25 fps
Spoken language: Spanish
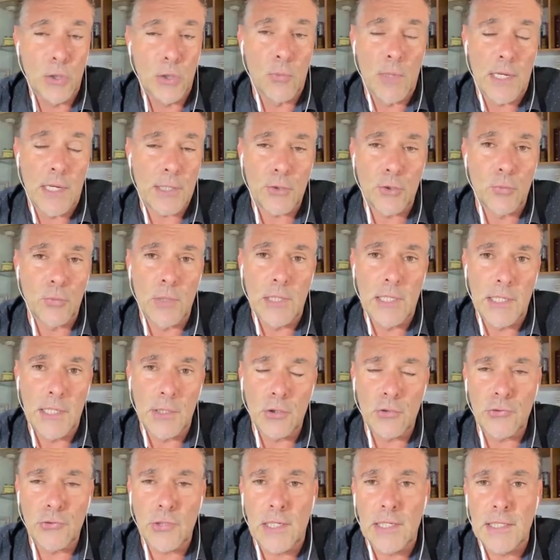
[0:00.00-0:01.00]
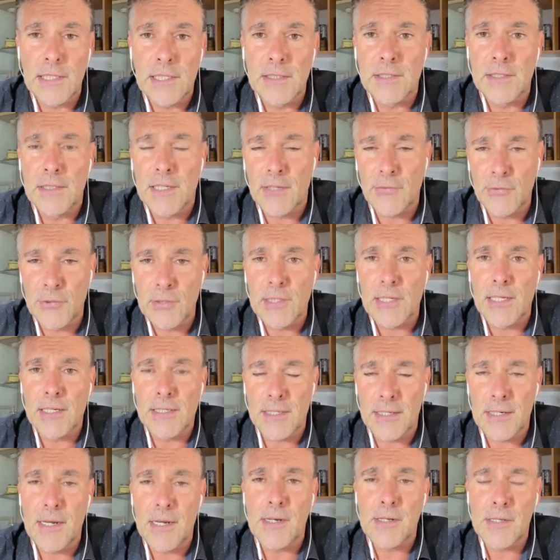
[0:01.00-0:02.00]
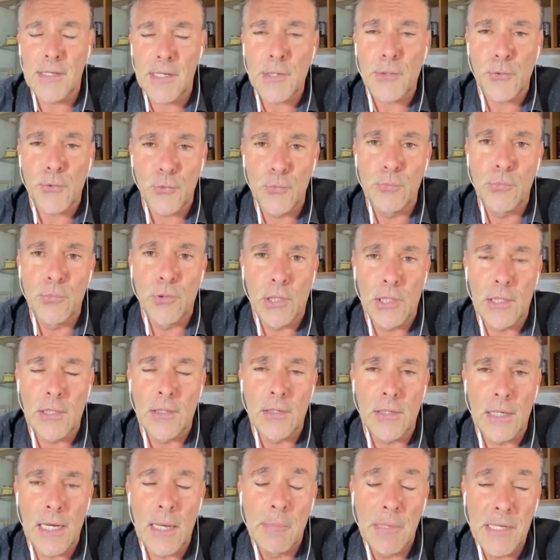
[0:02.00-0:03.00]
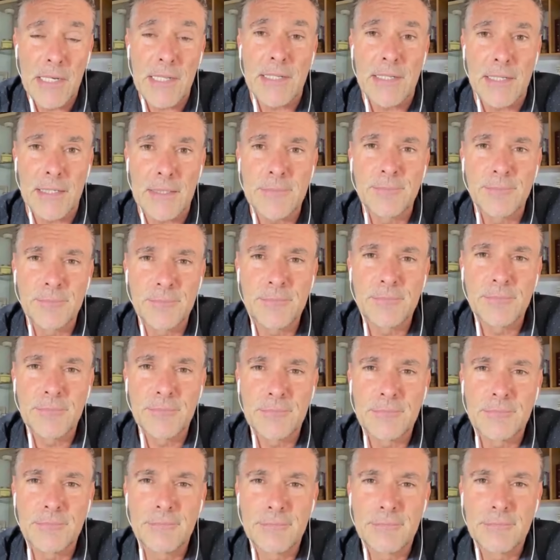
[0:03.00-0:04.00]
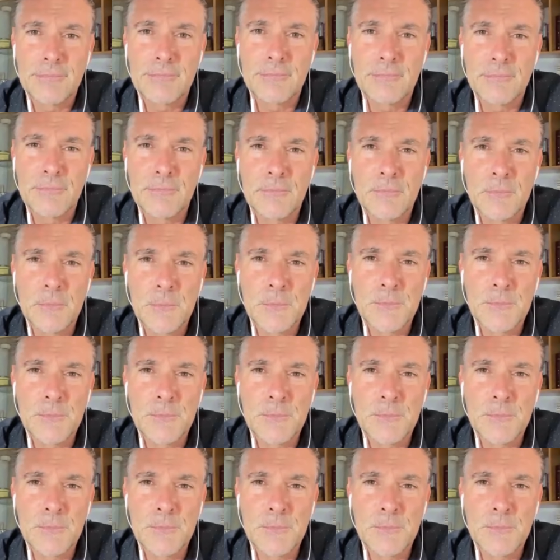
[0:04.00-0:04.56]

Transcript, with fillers: y los barcos veleros salían de las Islas Canarias rumbo a América. Hmm.